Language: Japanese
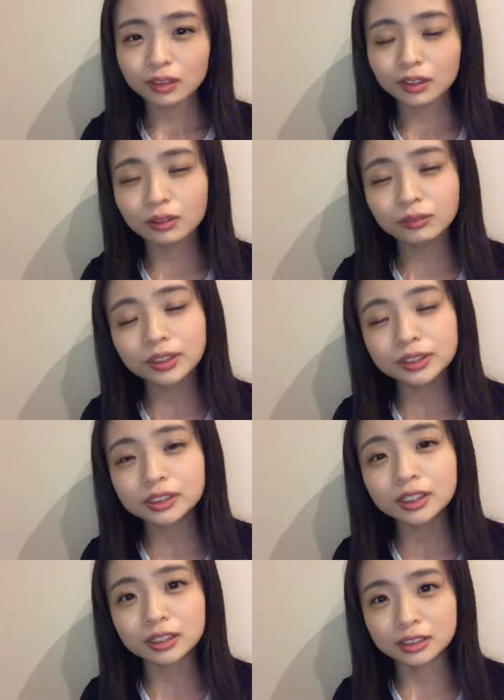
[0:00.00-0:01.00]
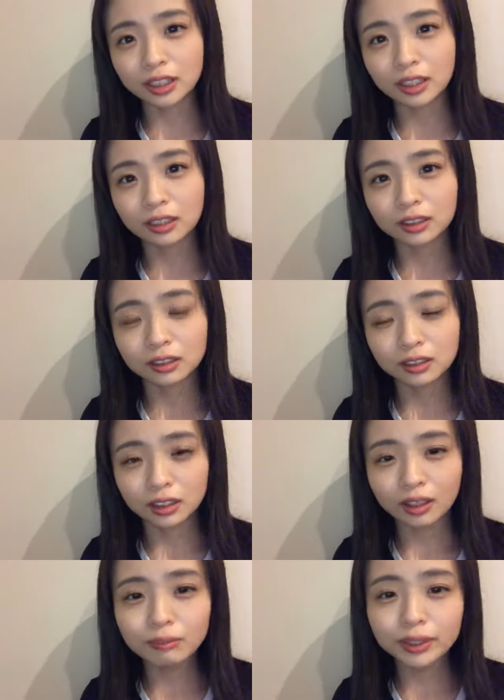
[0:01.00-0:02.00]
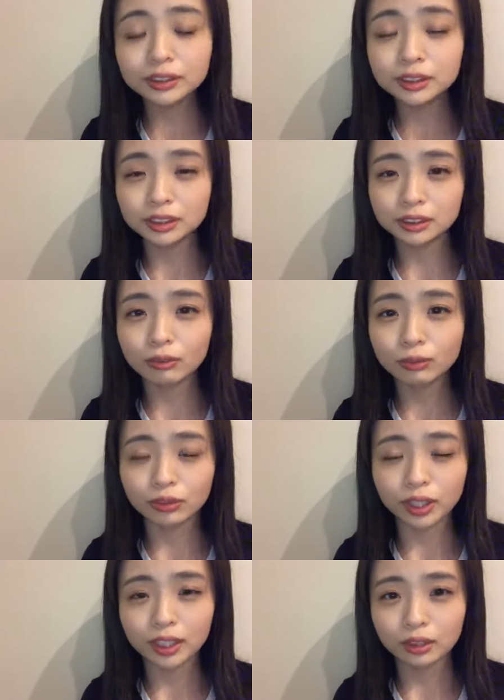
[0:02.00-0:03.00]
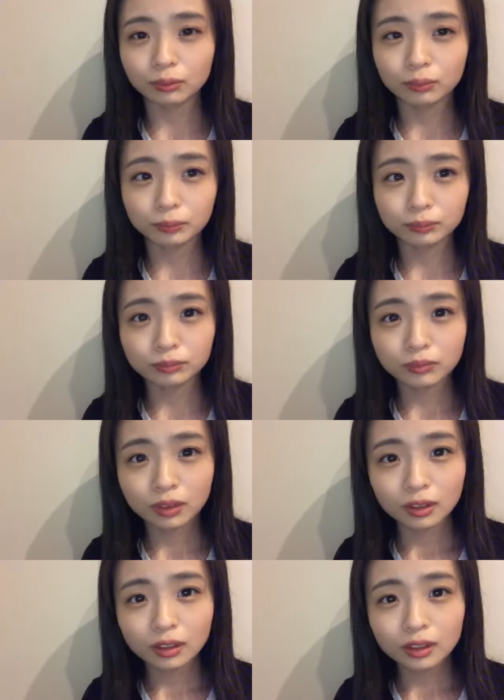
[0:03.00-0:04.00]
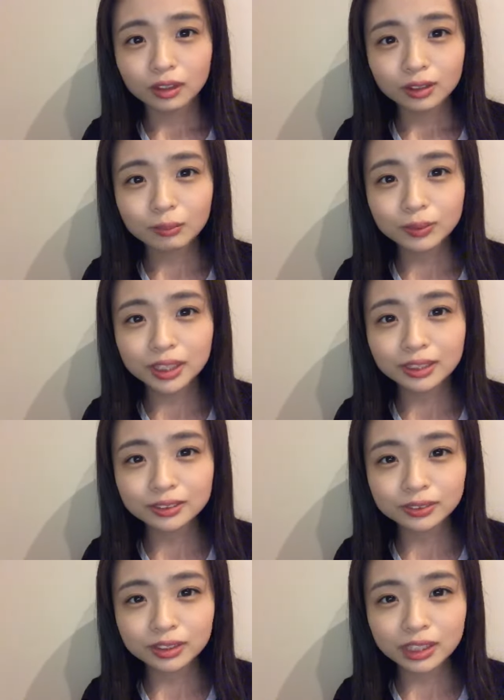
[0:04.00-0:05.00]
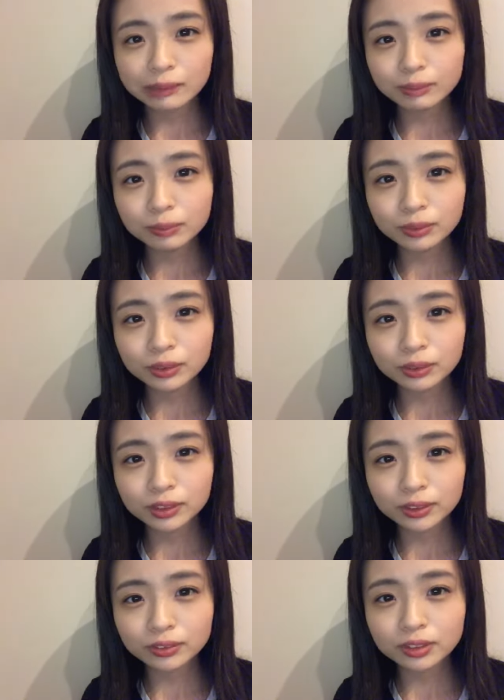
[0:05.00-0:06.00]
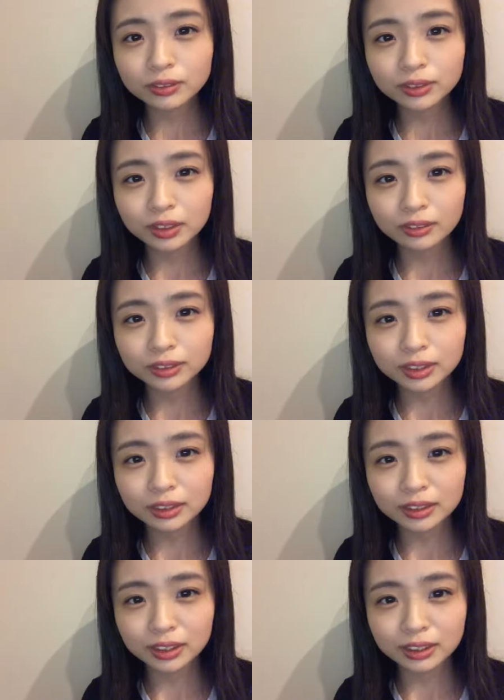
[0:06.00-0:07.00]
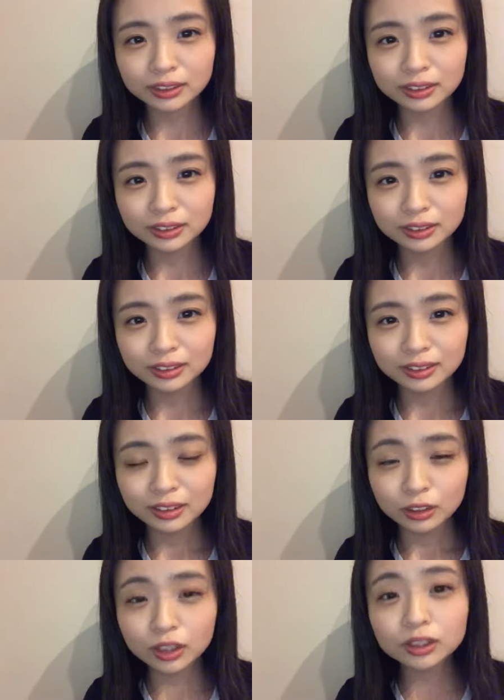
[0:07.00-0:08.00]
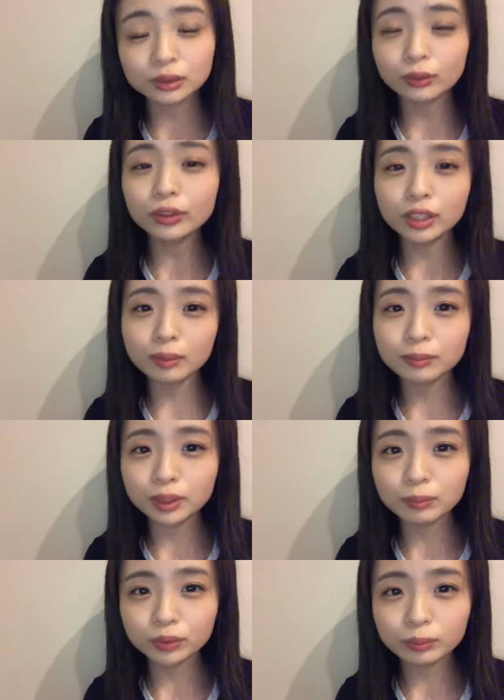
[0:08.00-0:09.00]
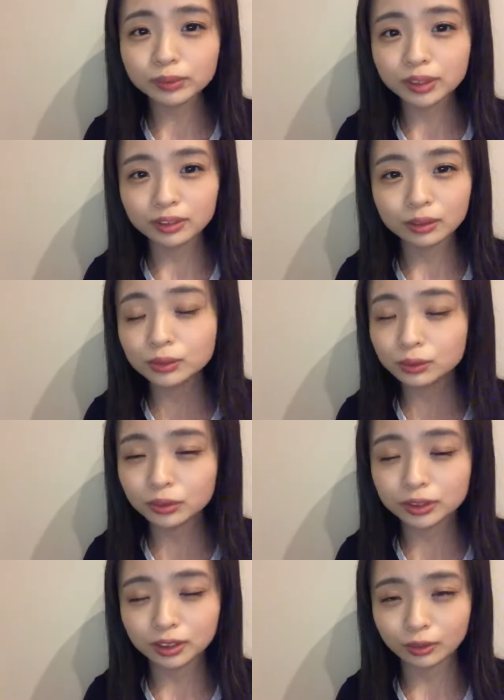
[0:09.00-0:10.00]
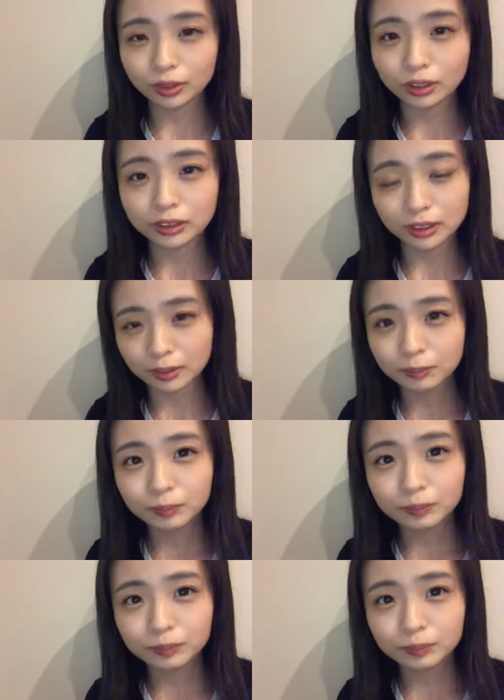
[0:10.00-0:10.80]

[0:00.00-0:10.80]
えー、嬉しいですねあんま意識したことないけどともさんそしてライブもノリノリな曲が多くて楽しかったですねすごいライブでもともさん楽しそうにしてくれてたね